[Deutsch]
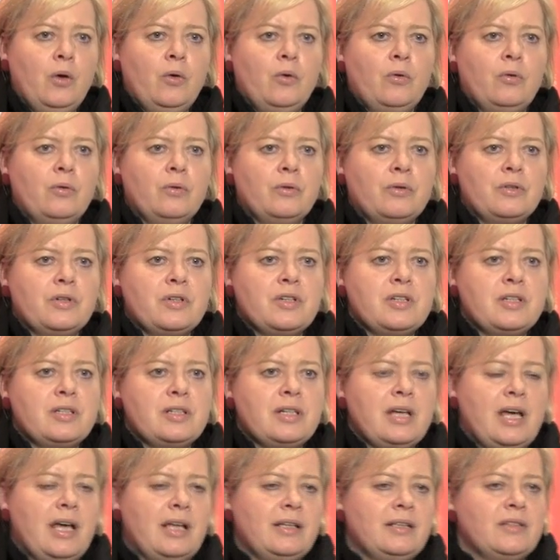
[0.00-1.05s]

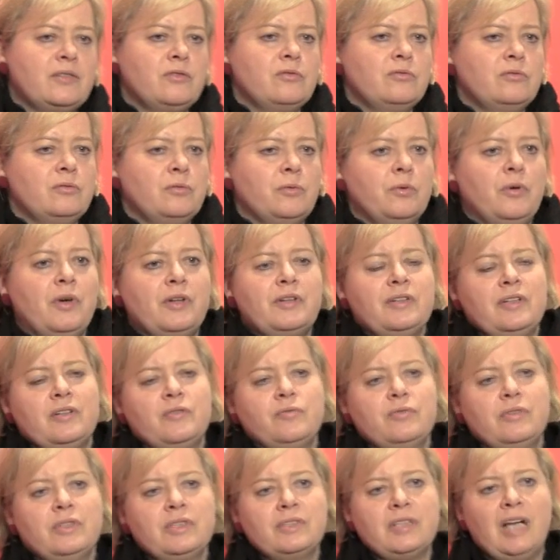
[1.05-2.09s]
Und dazu gehört
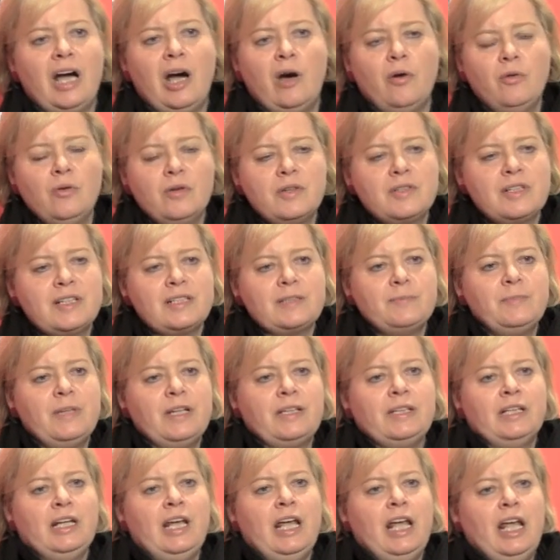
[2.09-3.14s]
natürlich auch, dass
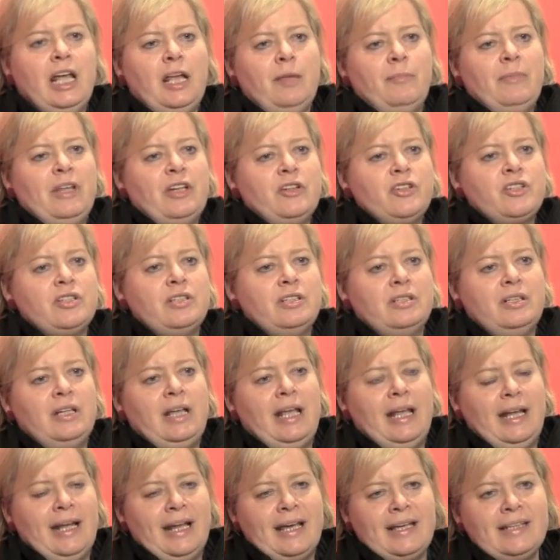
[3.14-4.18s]
man Menschen
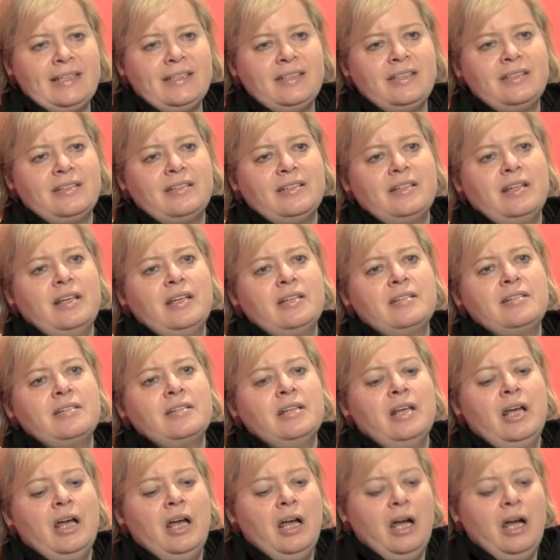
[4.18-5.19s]
erleichtert,